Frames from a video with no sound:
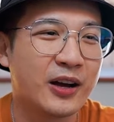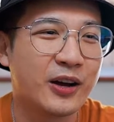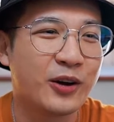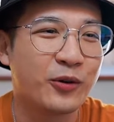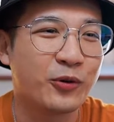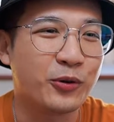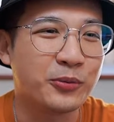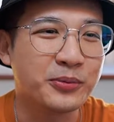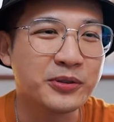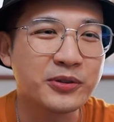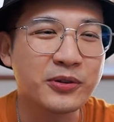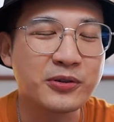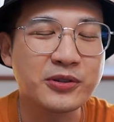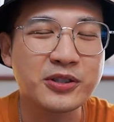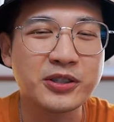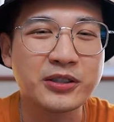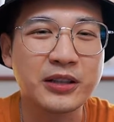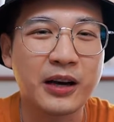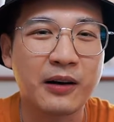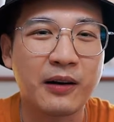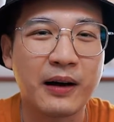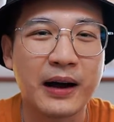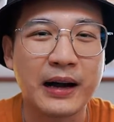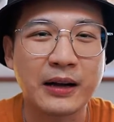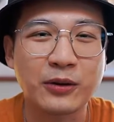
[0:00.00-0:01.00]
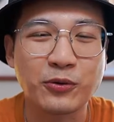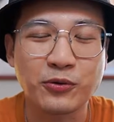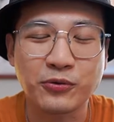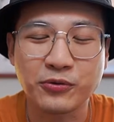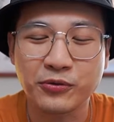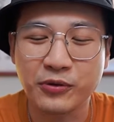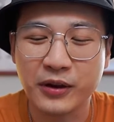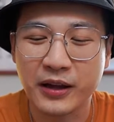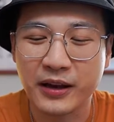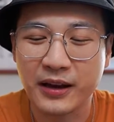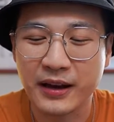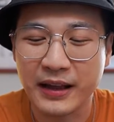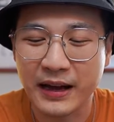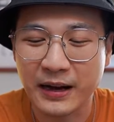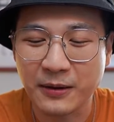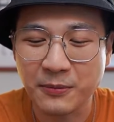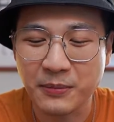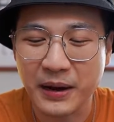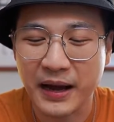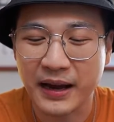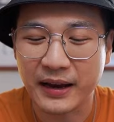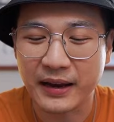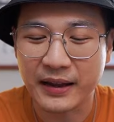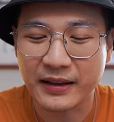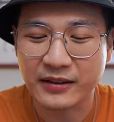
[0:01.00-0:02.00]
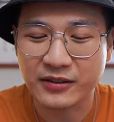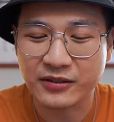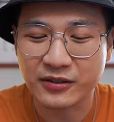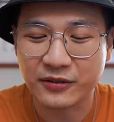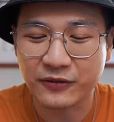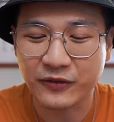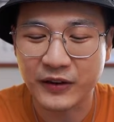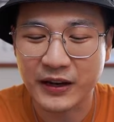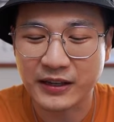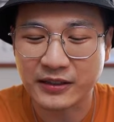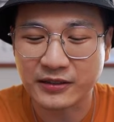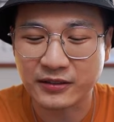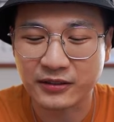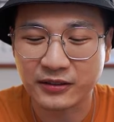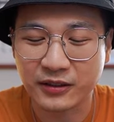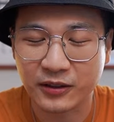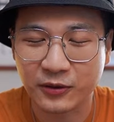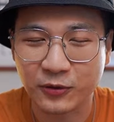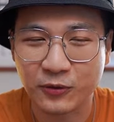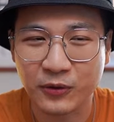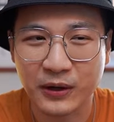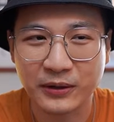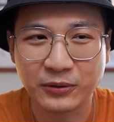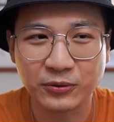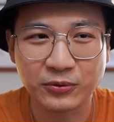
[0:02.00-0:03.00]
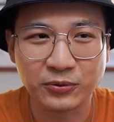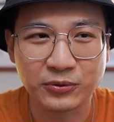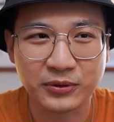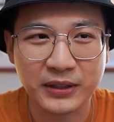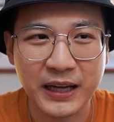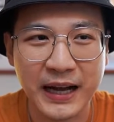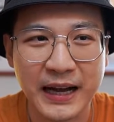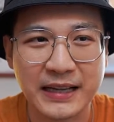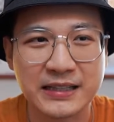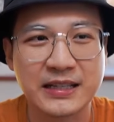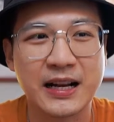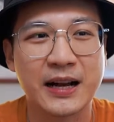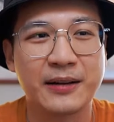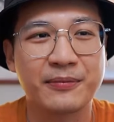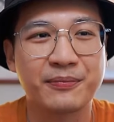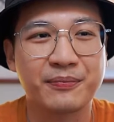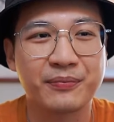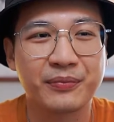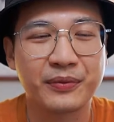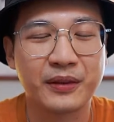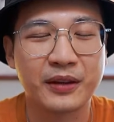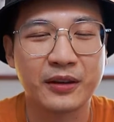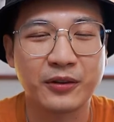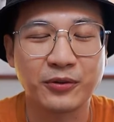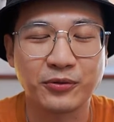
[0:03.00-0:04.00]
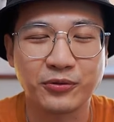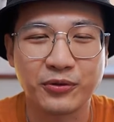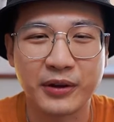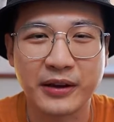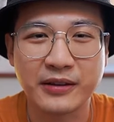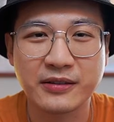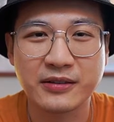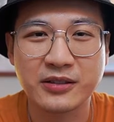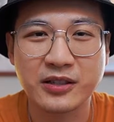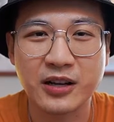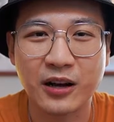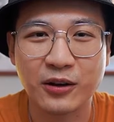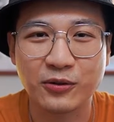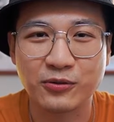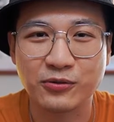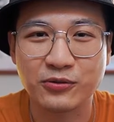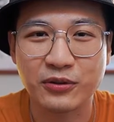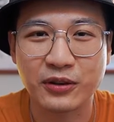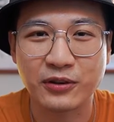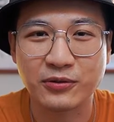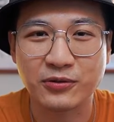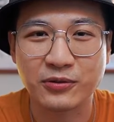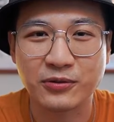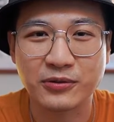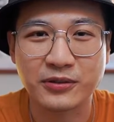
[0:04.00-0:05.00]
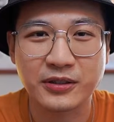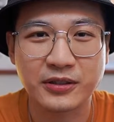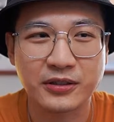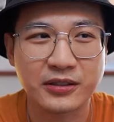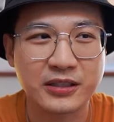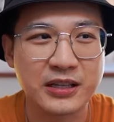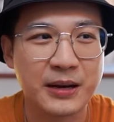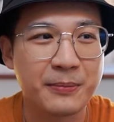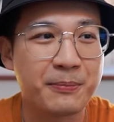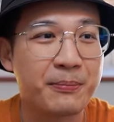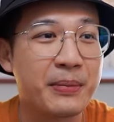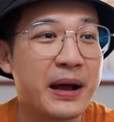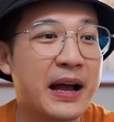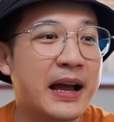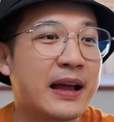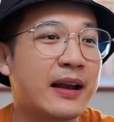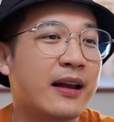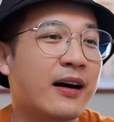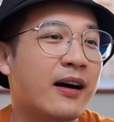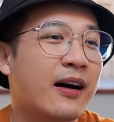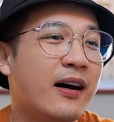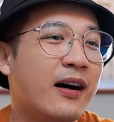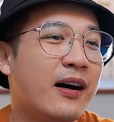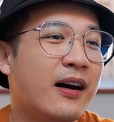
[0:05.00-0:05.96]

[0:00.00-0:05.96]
我们都知道啊，公元两百年是发生的官渡大战，袁绍最终是战败了。